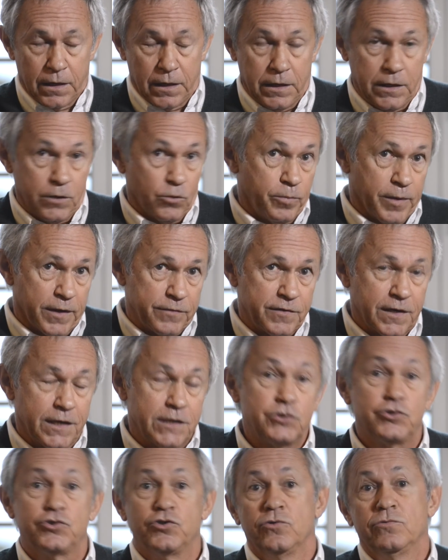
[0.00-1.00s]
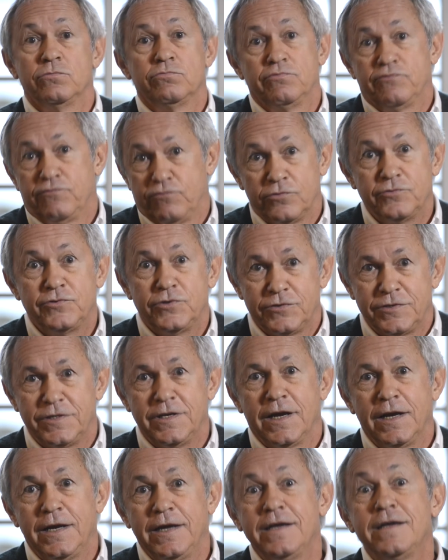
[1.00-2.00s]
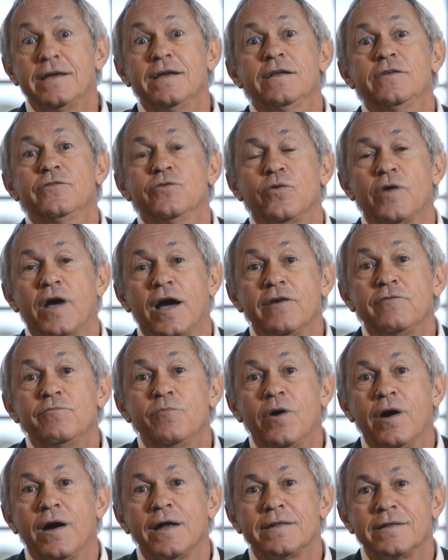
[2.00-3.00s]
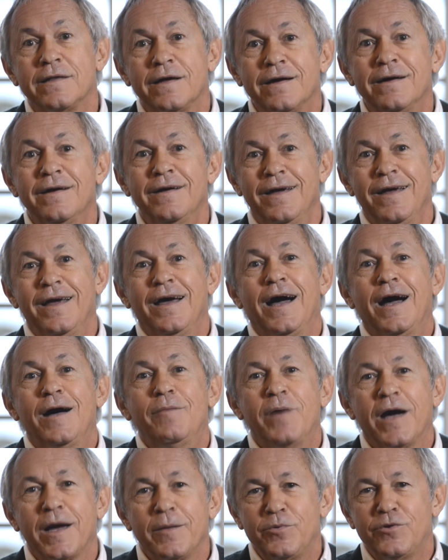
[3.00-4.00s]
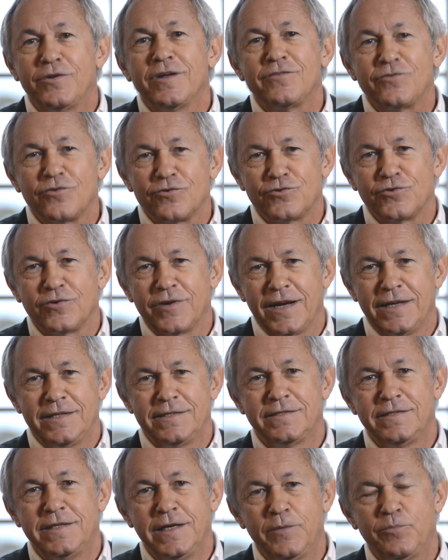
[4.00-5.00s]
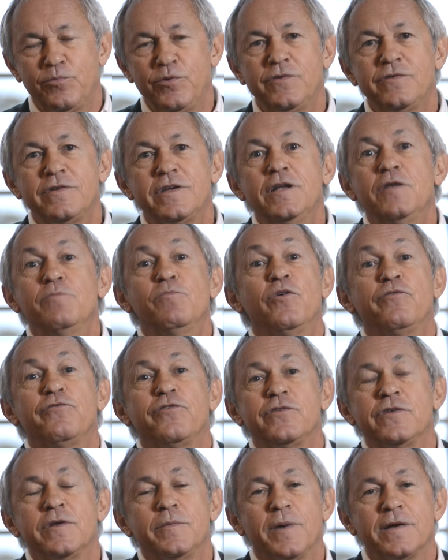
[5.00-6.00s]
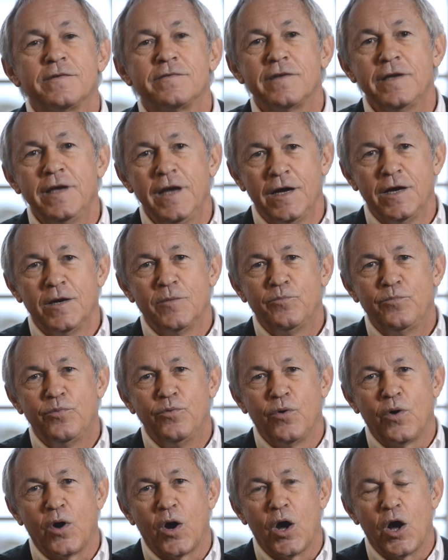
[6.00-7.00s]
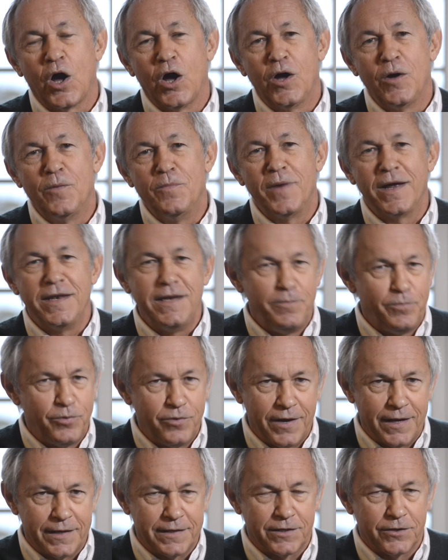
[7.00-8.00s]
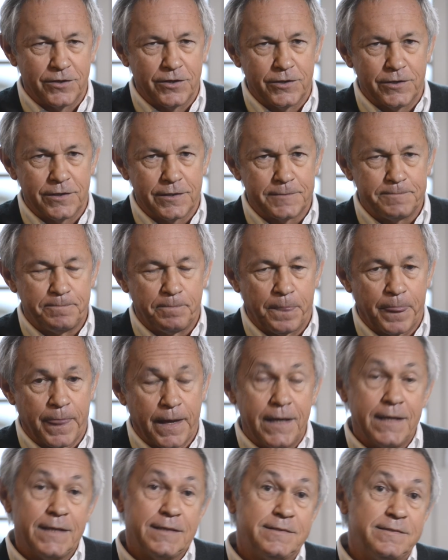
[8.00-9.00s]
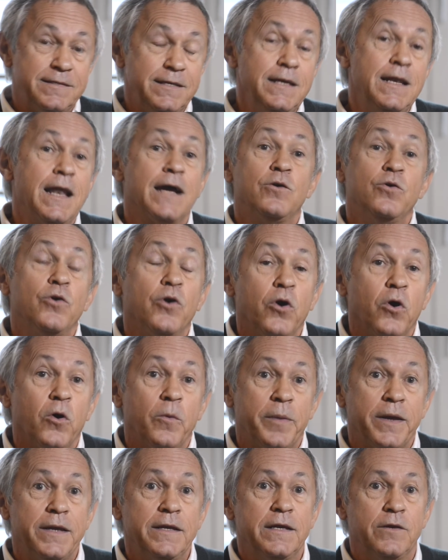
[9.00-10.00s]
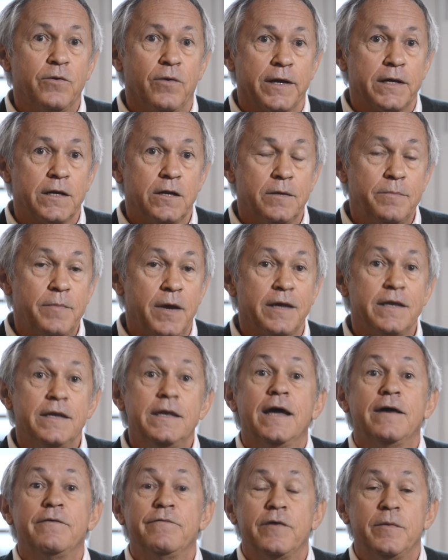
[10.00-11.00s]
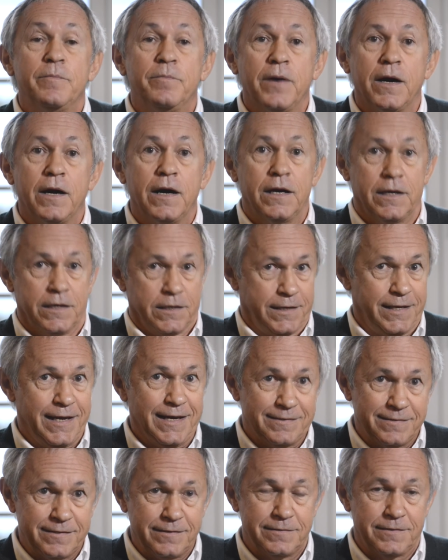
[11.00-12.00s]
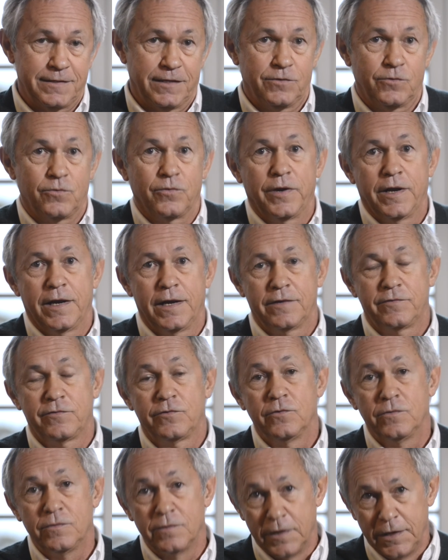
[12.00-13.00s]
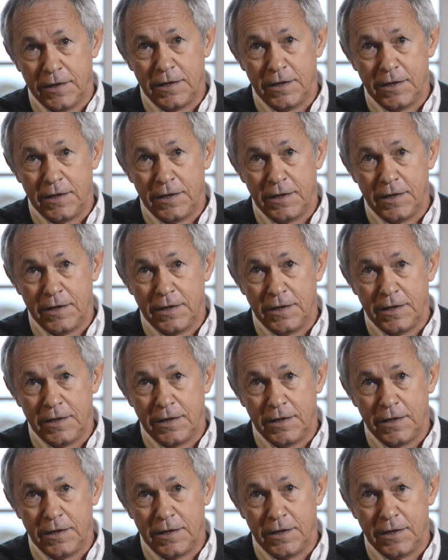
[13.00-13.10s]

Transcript: Et au passage, il faut aussi signaler qu'ils ont gravement atteint à ma réputation journalistique puisqu'ils me faisaient passer pour un manipulateur. Si la Cour européenne des droits de l'homme n'avait pas cassé cette condamnation,